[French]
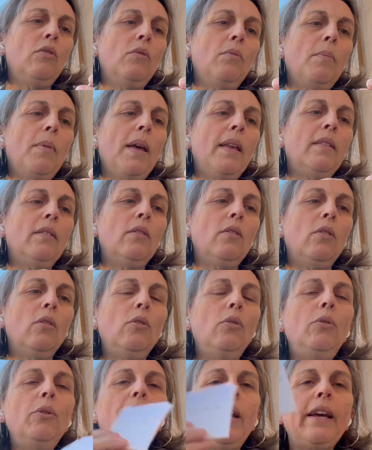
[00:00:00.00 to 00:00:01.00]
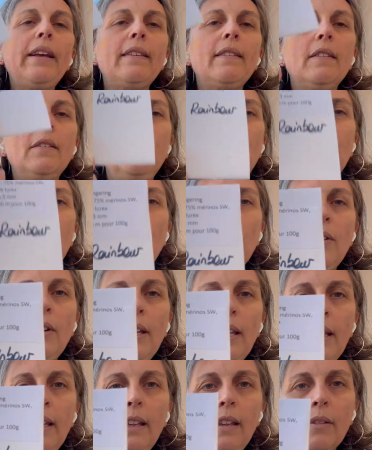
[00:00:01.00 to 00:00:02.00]
une base Lurex
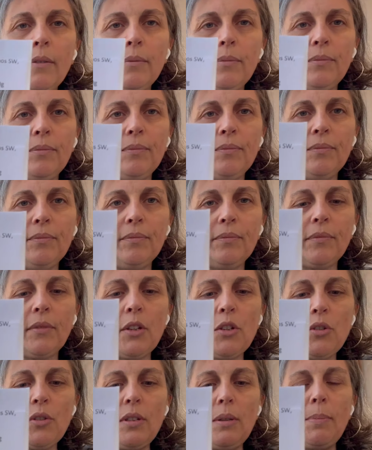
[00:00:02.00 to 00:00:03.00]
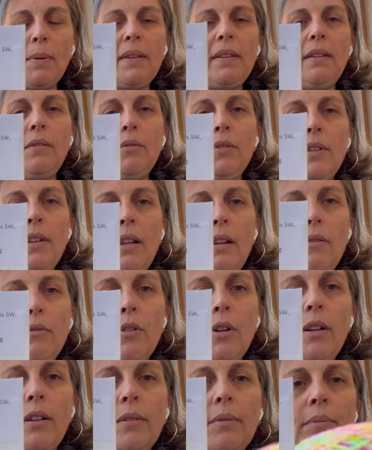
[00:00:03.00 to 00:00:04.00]
Fingering je ne sais pas si vous allez le
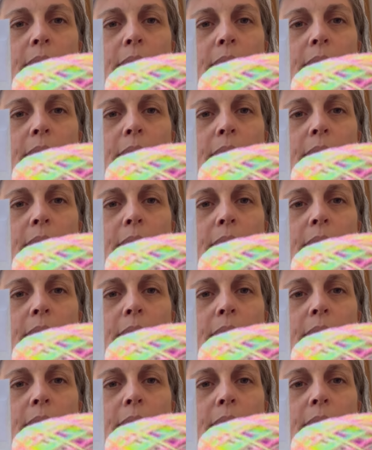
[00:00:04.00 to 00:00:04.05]
voir,